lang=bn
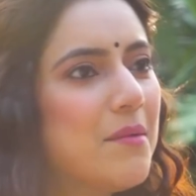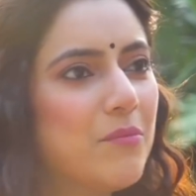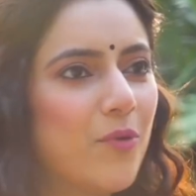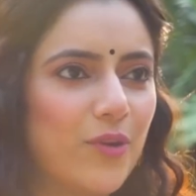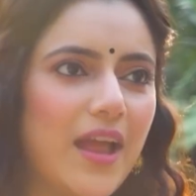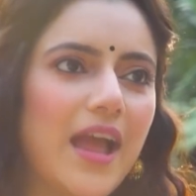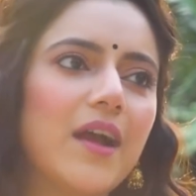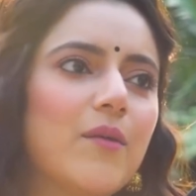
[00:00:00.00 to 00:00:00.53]
না
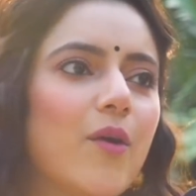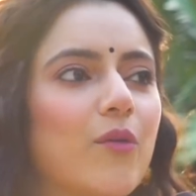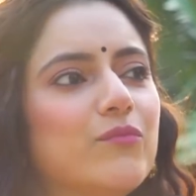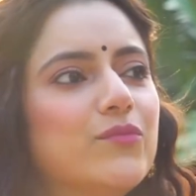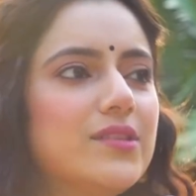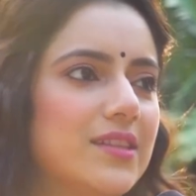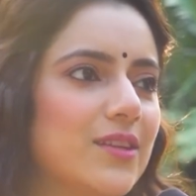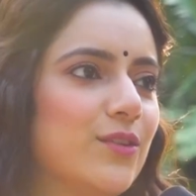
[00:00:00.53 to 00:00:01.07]
হ্যাঁ
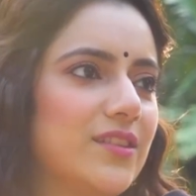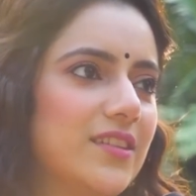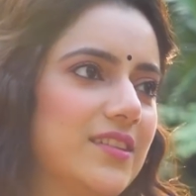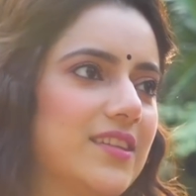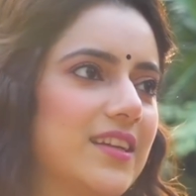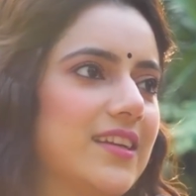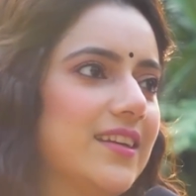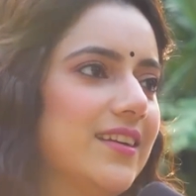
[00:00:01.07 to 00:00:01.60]
অবভিয়াসলি ওদিক
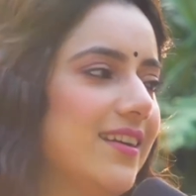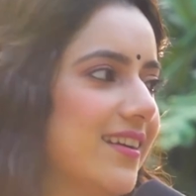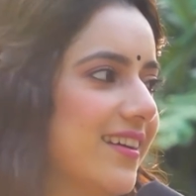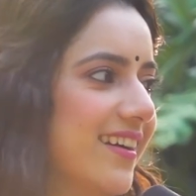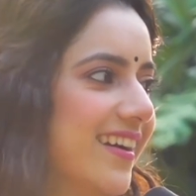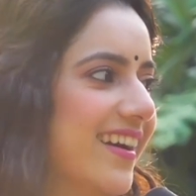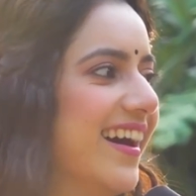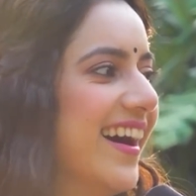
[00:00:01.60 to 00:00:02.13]
থেকে
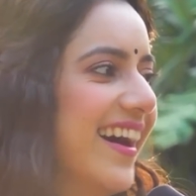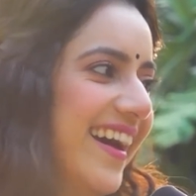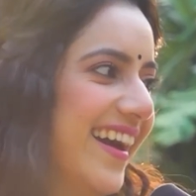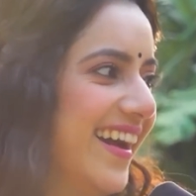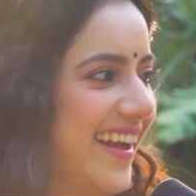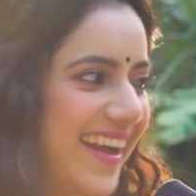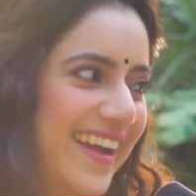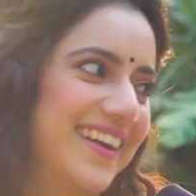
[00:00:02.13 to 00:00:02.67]

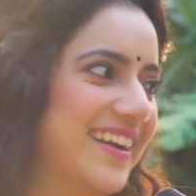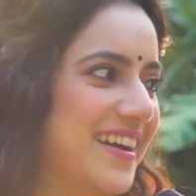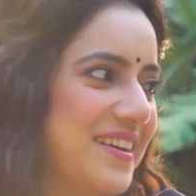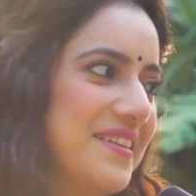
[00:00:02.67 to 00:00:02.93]
হ্যাঁ